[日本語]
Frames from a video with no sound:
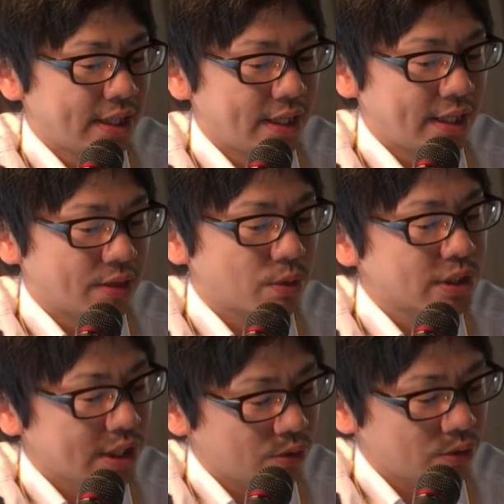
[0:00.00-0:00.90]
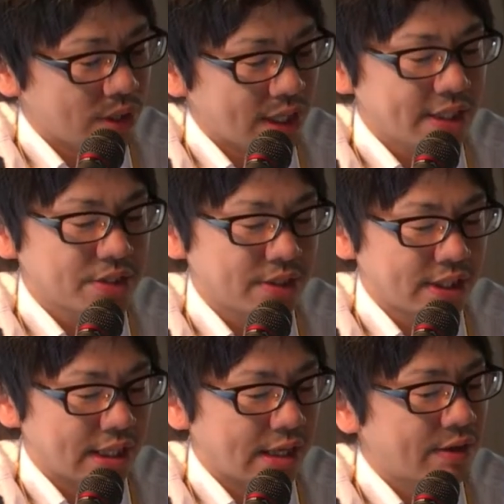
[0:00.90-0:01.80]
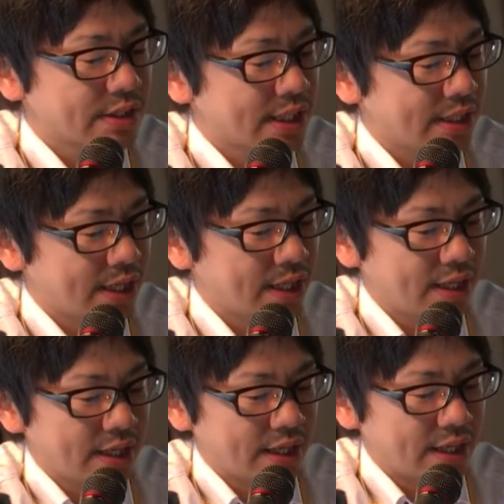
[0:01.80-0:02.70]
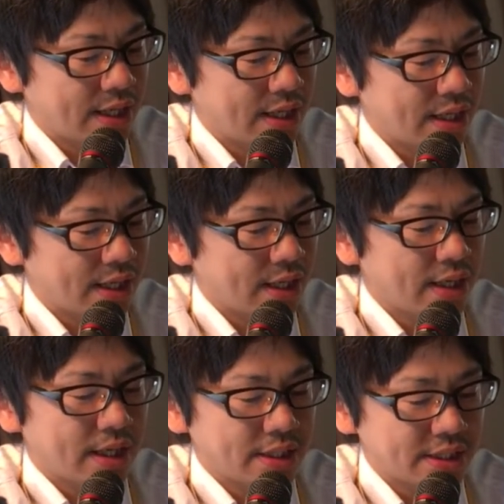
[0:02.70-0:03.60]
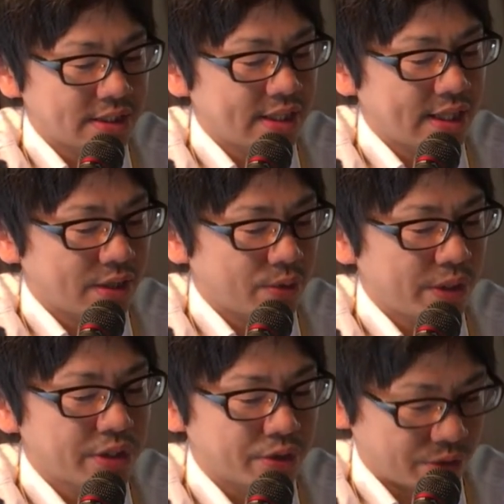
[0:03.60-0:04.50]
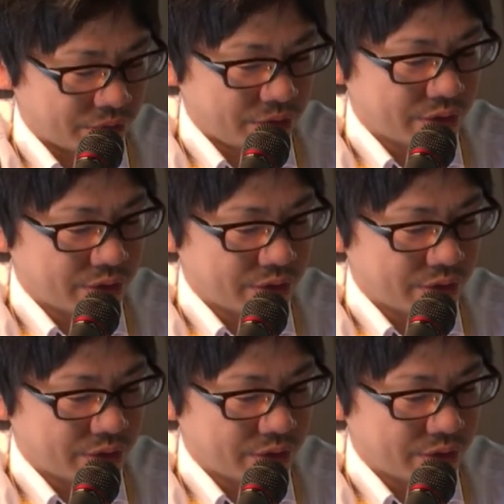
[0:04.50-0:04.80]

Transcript: うん、えー、こちらの合図に合わせて、えー、姿勢を低く